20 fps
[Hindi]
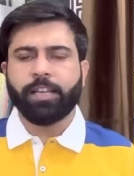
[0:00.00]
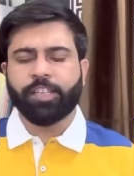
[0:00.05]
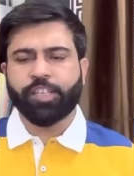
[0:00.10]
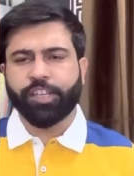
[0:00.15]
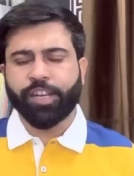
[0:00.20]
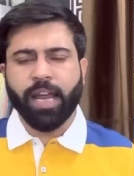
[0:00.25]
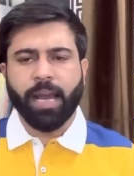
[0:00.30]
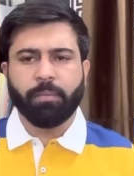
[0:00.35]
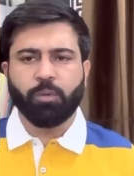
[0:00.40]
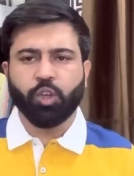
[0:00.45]

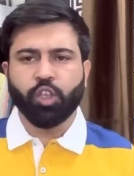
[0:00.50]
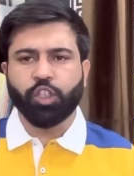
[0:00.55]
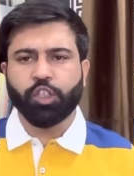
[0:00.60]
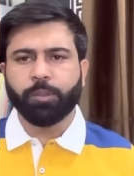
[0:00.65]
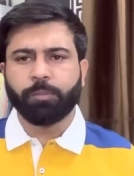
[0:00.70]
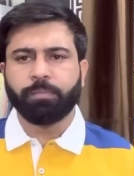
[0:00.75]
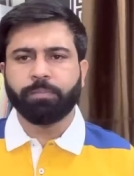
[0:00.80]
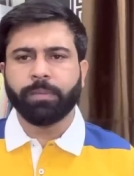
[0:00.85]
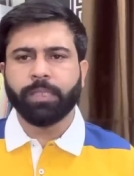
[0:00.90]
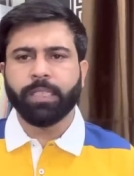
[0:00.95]
असलम
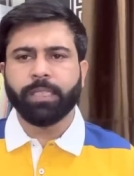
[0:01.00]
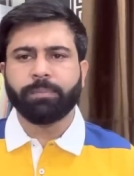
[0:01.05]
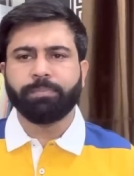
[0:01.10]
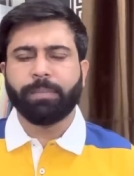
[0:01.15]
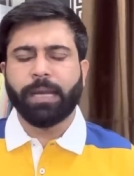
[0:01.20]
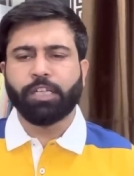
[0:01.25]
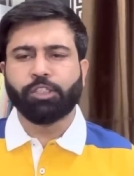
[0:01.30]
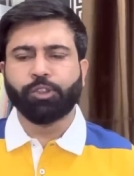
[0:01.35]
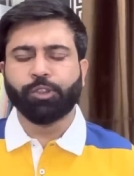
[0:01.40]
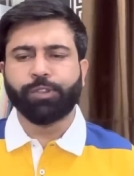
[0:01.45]

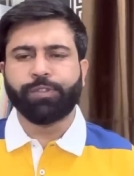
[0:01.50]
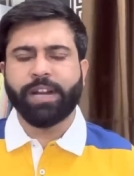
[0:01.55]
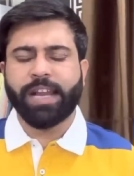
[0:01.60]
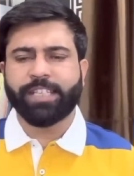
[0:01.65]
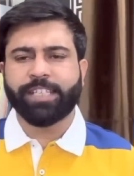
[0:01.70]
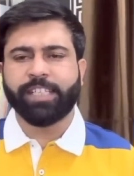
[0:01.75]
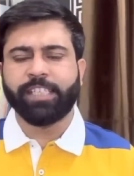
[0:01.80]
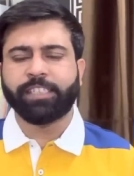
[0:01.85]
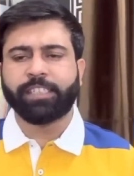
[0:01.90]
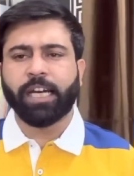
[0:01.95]
मैं हूं
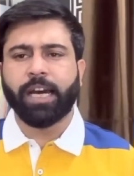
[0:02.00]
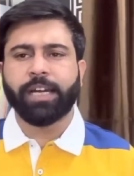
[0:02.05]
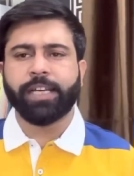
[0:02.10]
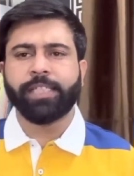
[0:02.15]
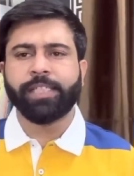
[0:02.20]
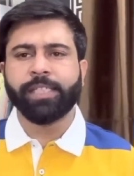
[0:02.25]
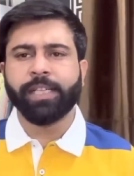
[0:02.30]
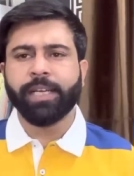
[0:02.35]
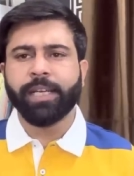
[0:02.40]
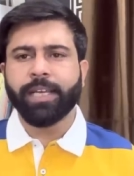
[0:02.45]
फैसल
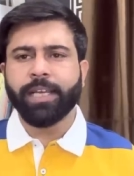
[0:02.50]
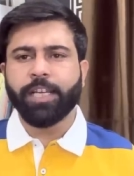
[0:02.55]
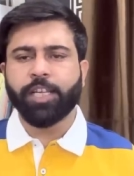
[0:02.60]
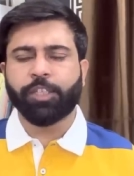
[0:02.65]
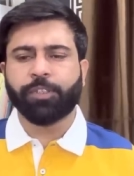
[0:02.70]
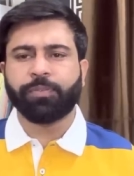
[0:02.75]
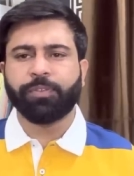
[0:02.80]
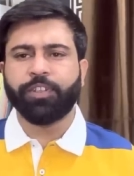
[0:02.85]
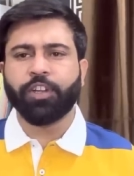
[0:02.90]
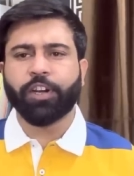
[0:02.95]
तारड़
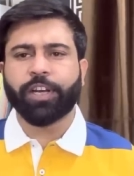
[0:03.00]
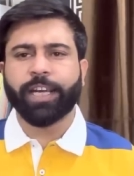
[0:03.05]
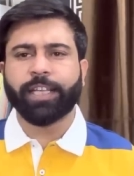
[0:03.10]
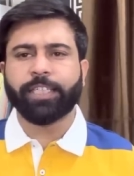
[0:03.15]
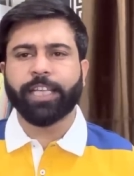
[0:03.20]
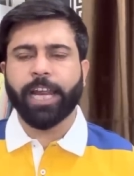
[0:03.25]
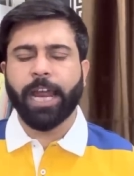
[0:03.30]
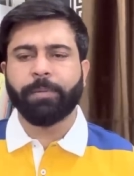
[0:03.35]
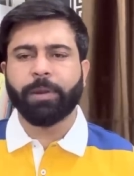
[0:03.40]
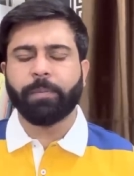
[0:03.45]
इस वीडियो के
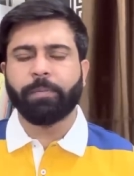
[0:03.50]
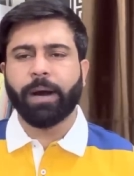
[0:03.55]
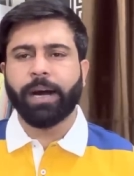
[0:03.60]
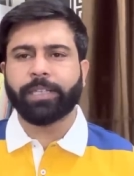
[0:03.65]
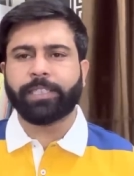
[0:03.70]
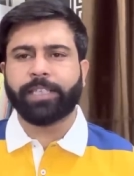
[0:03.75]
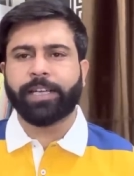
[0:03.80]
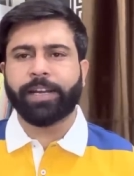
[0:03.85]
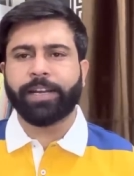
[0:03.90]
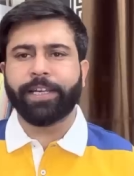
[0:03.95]
अंदर हमने
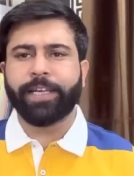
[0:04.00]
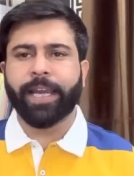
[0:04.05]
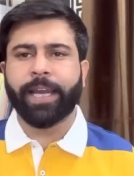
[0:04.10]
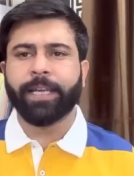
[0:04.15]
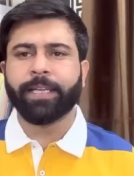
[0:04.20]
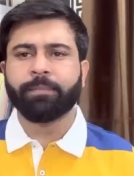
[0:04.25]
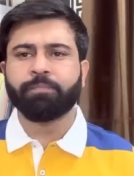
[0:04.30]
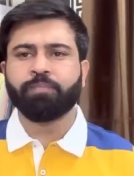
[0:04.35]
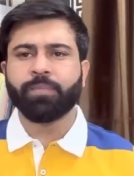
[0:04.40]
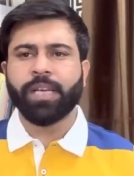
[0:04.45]
बात करनी है
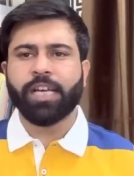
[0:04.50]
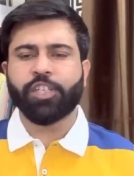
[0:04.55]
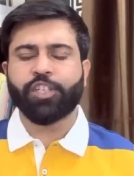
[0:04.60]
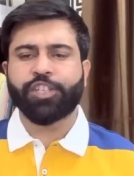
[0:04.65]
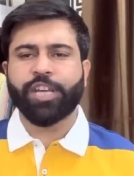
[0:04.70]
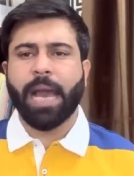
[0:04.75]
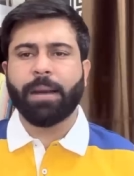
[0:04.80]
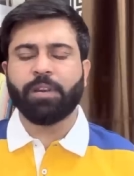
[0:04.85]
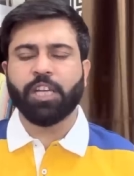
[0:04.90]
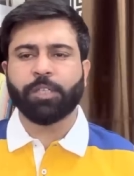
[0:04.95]

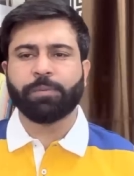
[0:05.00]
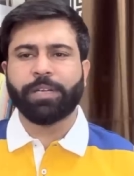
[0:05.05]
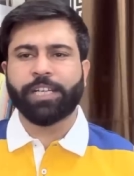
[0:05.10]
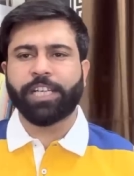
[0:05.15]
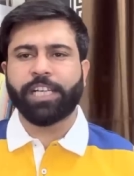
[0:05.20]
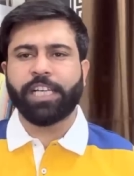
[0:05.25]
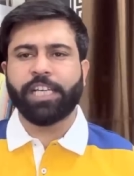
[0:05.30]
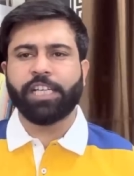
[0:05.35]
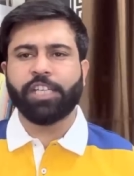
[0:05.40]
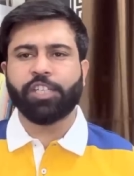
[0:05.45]
इस्टेब्लिशमेंट
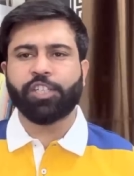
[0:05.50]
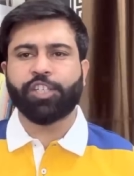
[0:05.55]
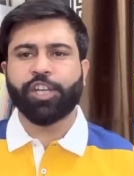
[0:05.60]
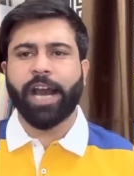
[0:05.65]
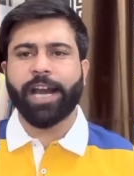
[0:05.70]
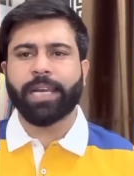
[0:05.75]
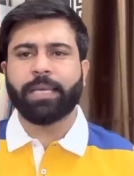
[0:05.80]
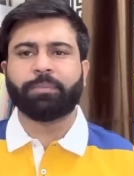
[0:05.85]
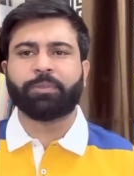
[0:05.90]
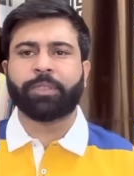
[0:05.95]
की
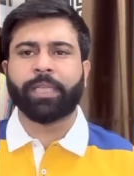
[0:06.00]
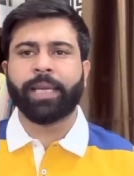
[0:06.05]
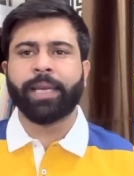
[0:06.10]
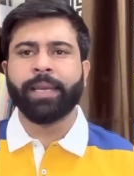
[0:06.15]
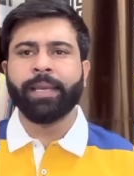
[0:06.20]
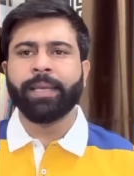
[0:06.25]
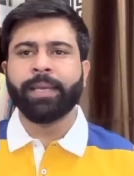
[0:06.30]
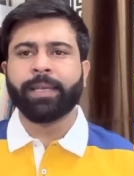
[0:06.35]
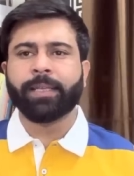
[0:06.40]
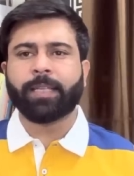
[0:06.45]
जानब से
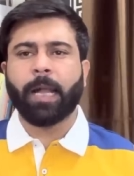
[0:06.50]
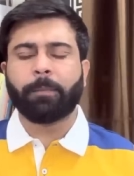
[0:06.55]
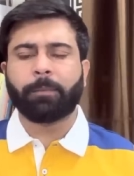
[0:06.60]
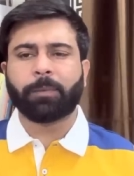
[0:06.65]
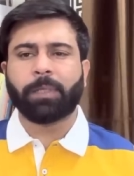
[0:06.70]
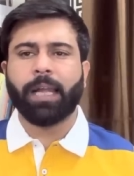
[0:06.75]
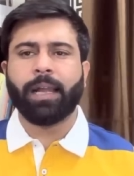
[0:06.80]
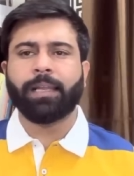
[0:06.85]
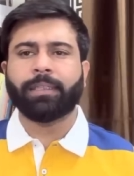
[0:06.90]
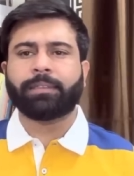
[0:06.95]

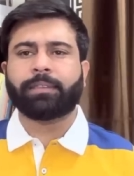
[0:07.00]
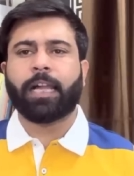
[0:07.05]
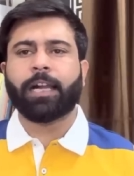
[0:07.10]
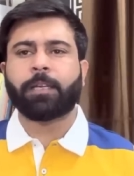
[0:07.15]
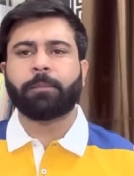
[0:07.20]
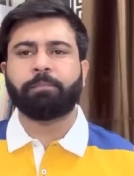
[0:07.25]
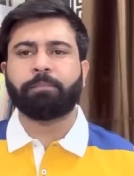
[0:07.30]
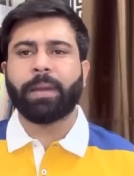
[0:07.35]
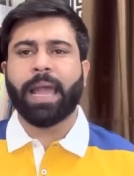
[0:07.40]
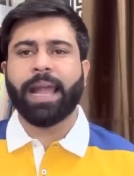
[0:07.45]
कप्तान तक
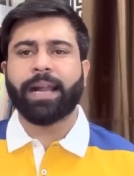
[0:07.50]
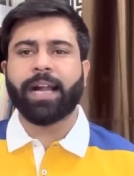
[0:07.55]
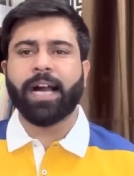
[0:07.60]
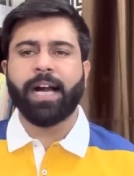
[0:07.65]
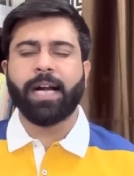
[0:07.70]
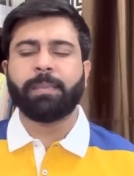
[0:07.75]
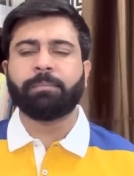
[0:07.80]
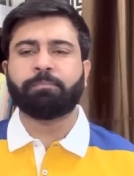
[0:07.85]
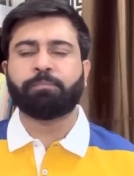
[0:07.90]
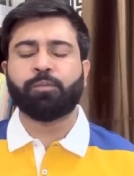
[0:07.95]

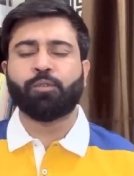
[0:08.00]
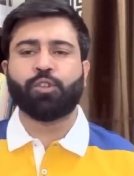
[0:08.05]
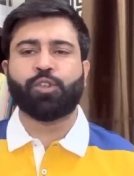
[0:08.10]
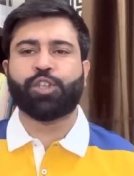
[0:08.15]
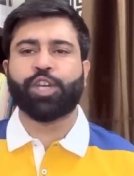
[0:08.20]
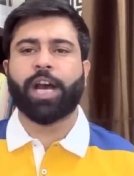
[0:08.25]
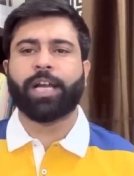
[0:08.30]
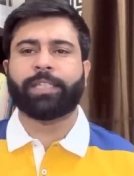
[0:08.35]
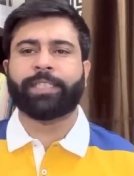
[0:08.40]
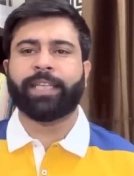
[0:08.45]
पैगाम
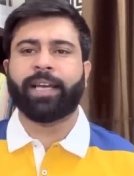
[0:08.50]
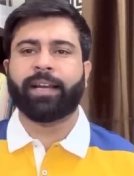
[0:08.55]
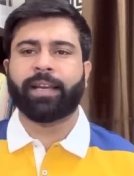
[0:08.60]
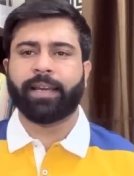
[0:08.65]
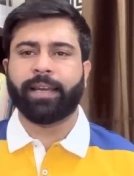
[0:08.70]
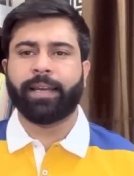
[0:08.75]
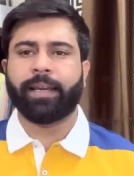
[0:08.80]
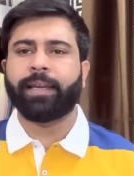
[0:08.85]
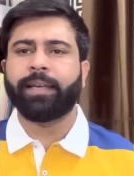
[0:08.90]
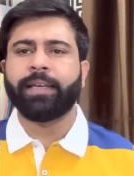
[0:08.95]
पहुंचा दिया
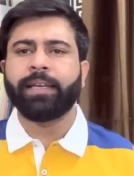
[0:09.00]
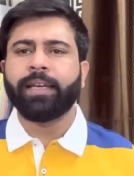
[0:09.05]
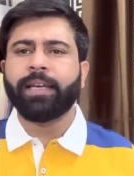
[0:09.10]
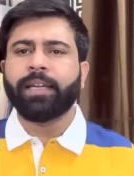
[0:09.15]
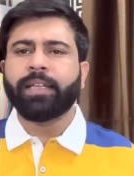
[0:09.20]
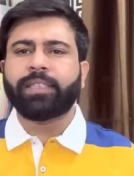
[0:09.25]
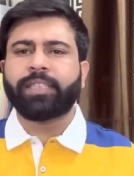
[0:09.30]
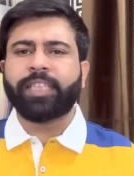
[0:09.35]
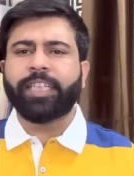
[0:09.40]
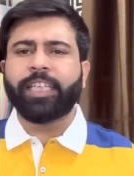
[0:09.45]
गया है
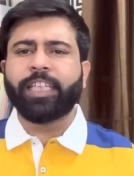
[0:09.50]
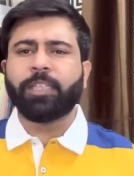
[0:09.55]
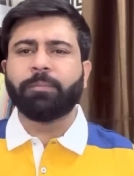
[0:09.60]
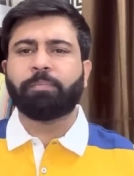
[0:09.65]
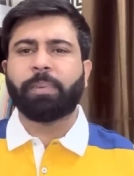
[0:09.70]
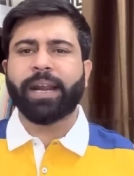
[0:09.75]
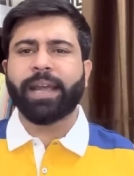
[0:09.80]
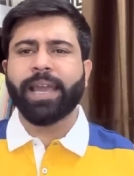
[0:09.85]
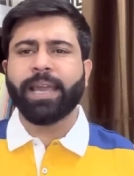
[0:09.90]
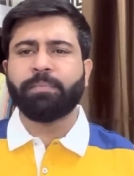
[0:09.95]
तीन
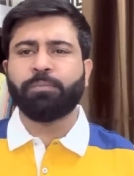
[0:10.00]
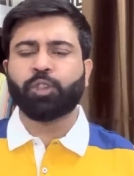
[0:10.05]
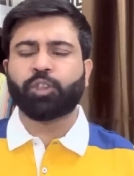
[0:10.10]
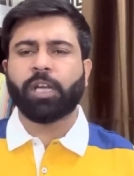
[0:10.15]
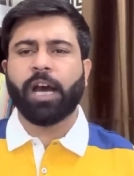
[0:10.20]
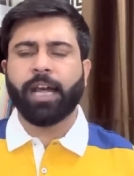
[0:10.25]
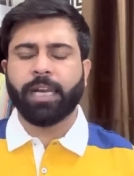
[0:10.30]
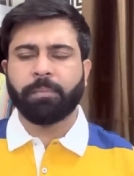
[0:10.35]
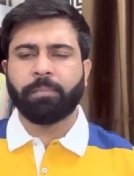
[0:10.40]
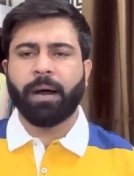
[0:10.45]
बड़े
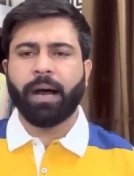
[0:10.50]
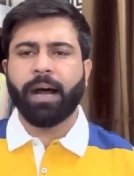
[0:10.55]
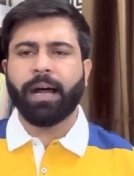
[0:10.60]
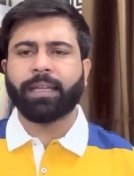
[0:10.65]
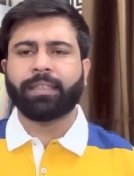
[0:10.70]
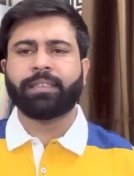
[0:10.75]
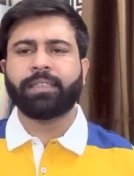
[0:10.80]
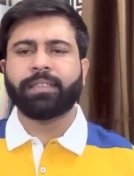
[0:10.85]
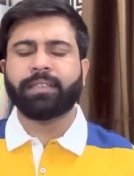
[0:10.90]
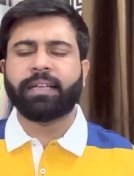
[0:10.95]

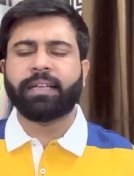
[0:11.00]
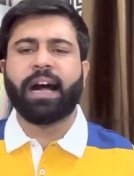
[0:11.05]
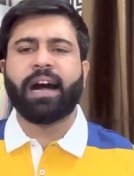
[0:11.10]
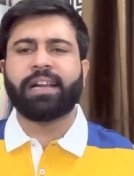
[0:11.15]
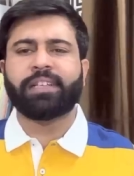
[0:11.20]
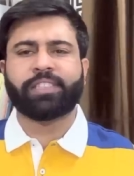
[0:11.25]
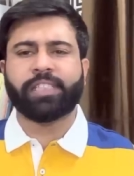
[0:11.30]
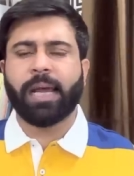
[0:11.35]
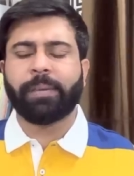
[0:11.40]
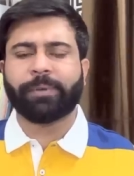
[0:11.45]
मुतालबात
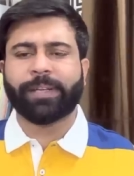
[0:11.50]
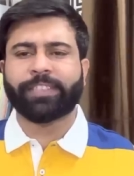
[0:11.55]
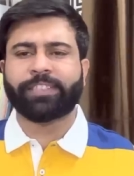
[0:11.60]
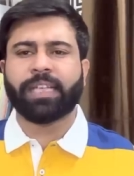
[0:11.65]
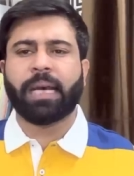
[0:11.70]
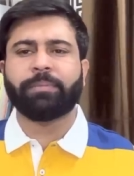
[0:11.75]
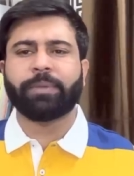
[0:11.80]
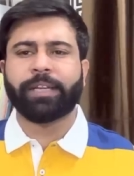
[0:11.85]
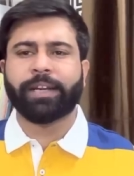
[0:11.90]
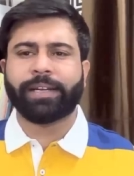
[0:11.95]
खान साहब के
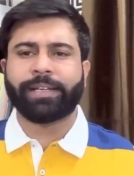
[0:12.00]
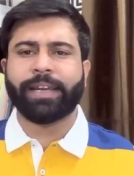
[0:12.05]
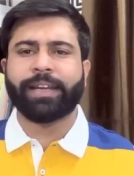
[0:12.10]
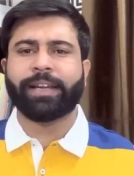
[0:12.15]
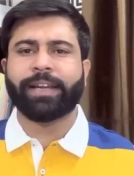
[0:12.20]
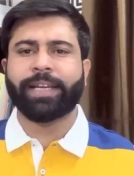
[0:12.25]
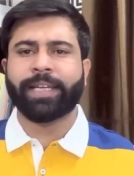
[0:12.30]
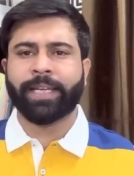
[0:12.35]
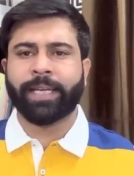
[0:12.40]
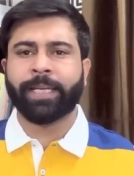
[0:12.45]
सामने रखे
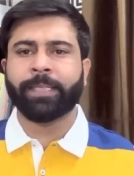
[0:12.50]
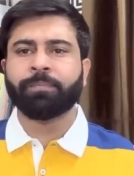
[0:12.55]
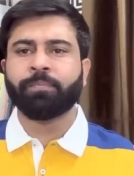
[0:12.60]
गए हैं